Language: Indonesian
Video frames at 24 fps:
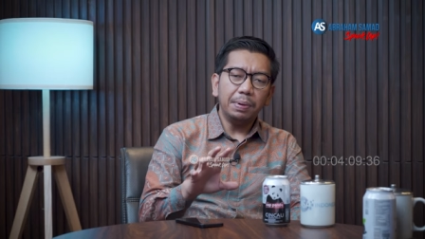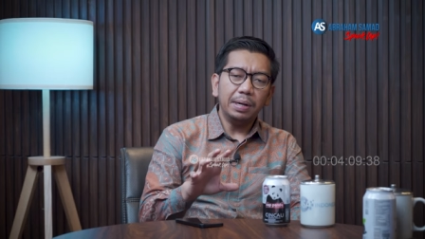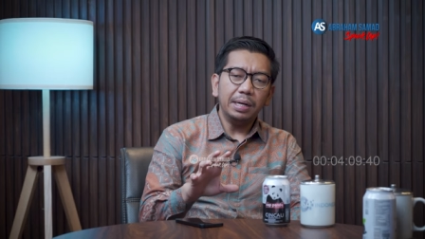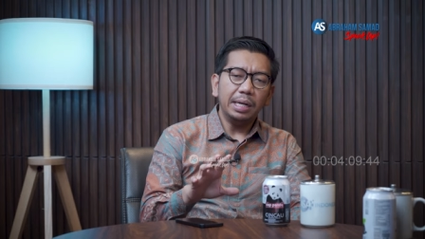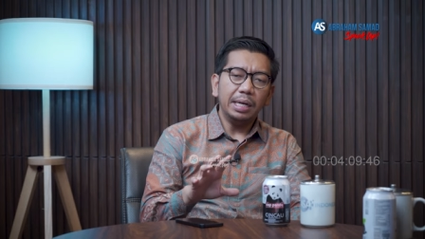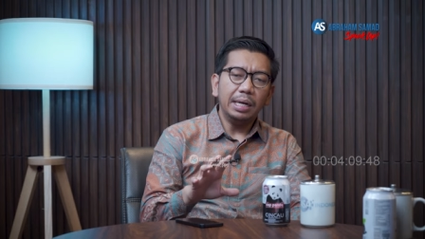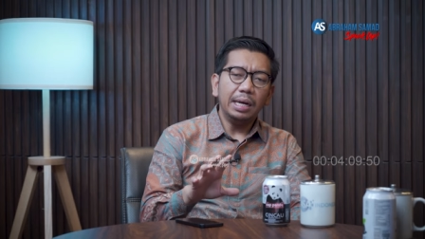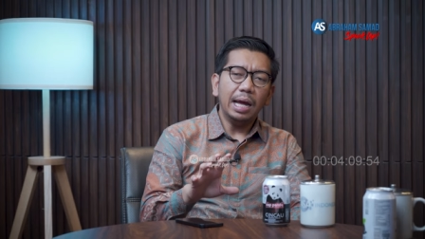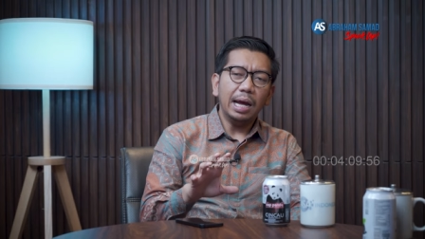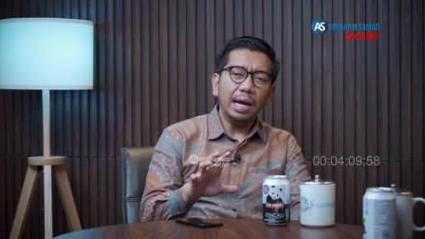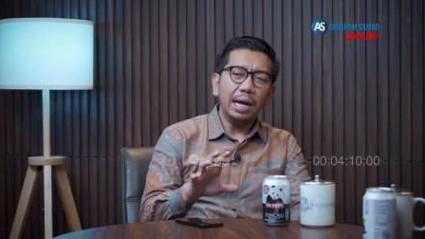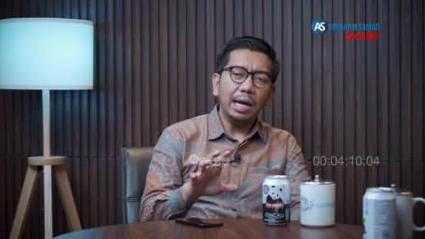
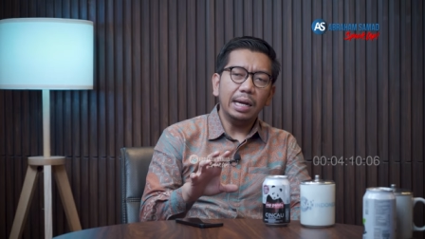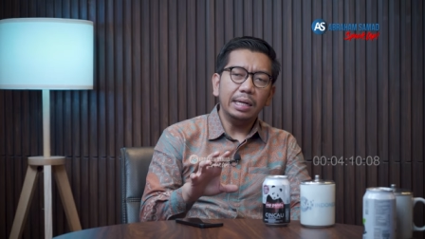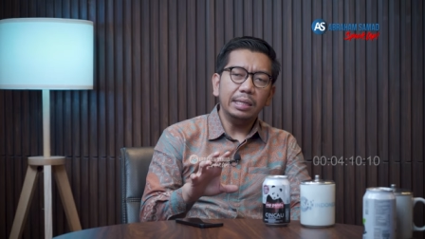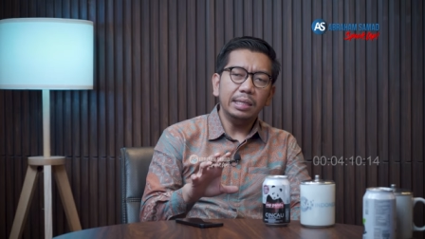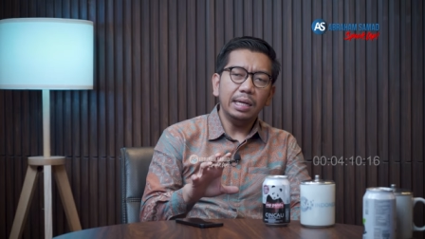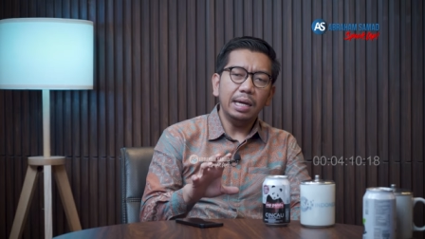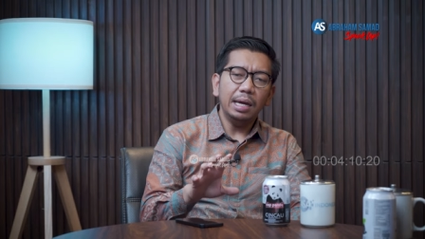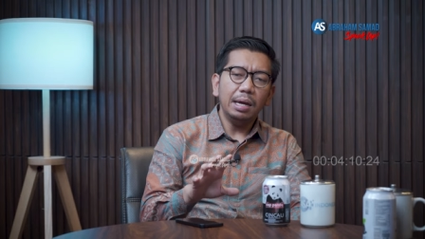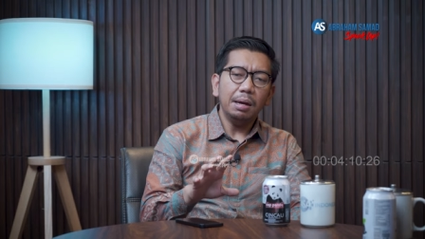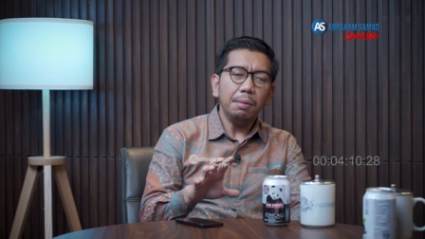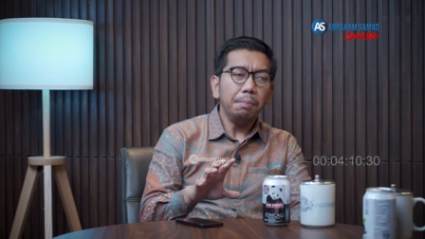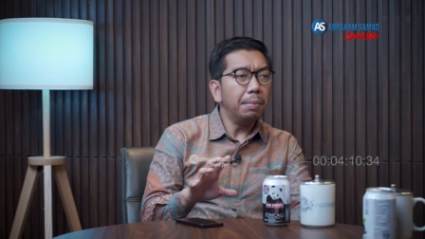
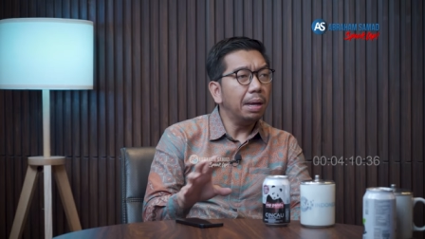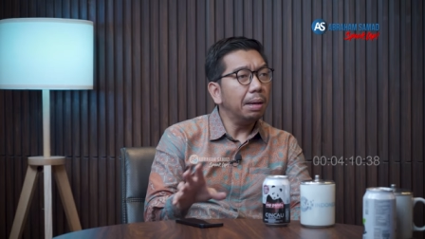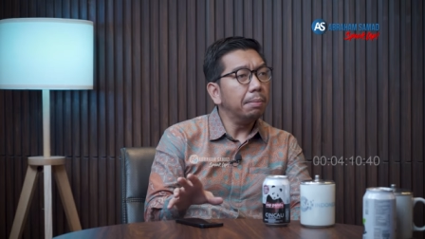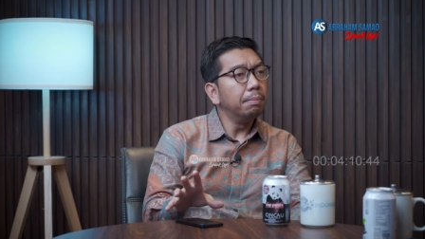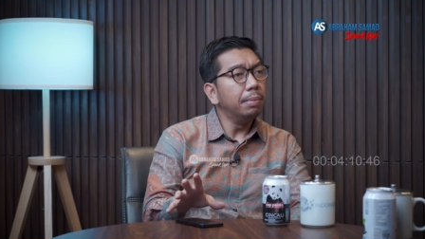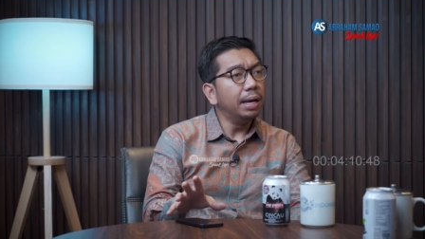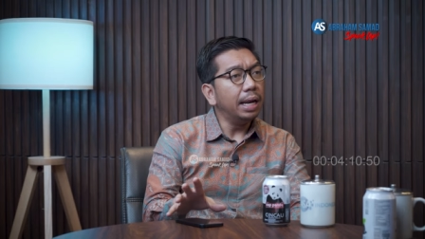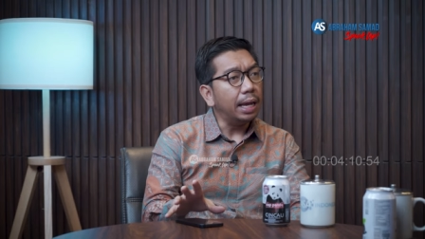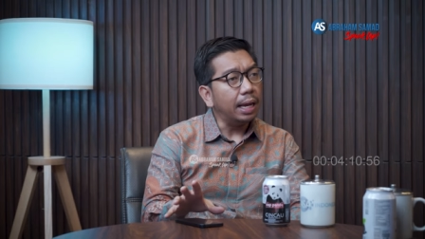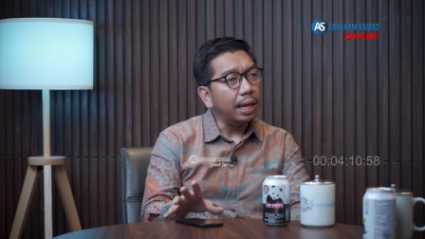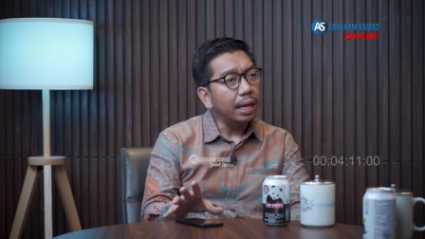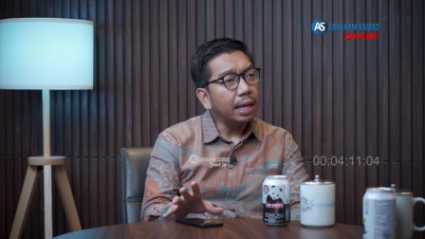penindakannya
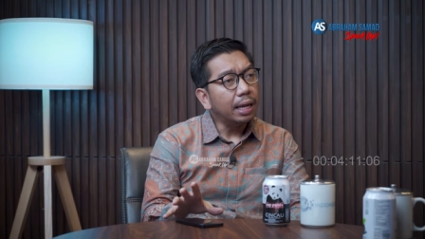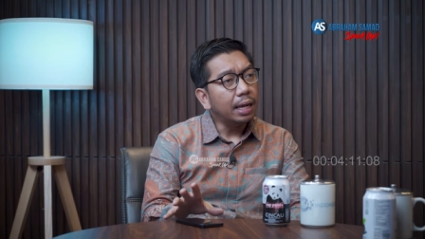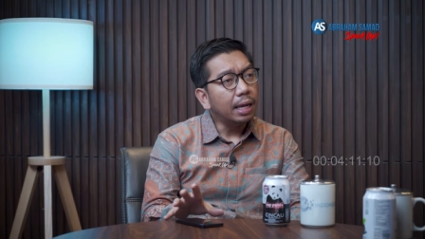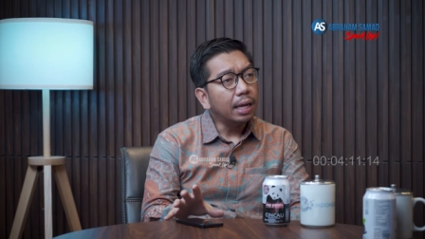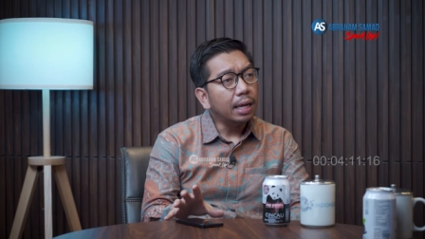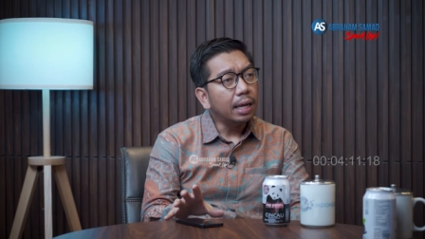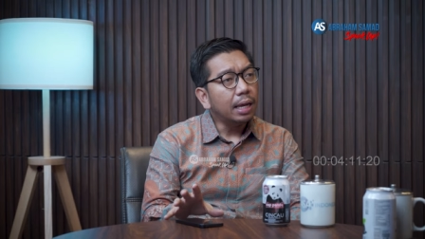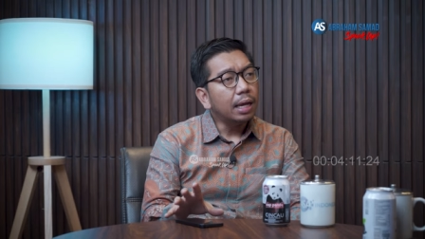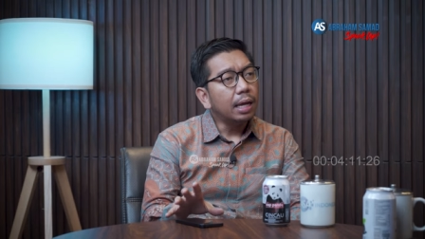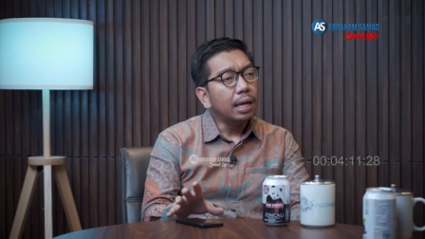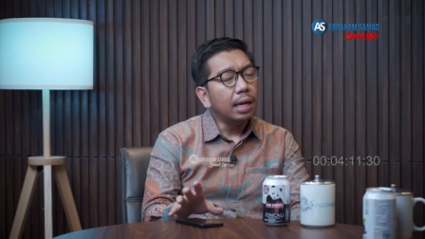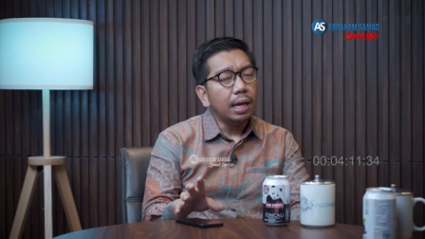memble.
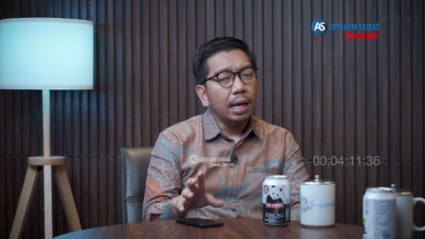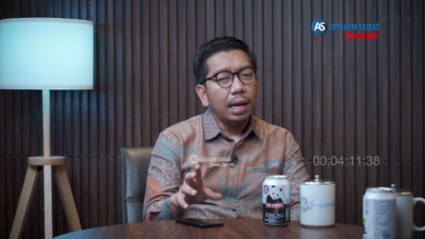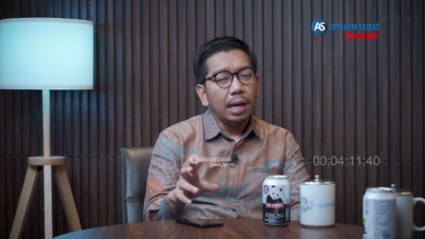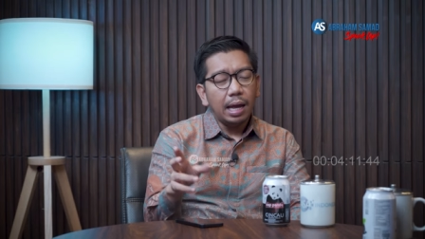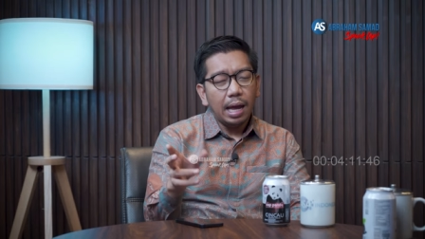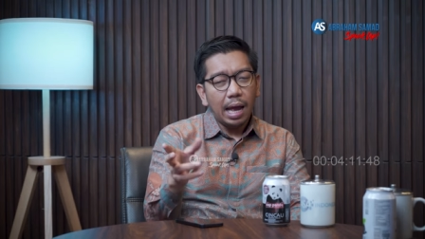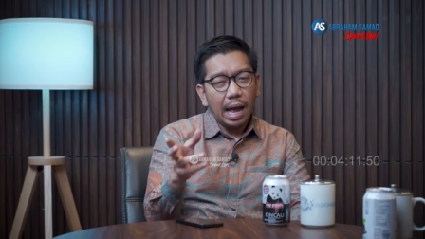memble.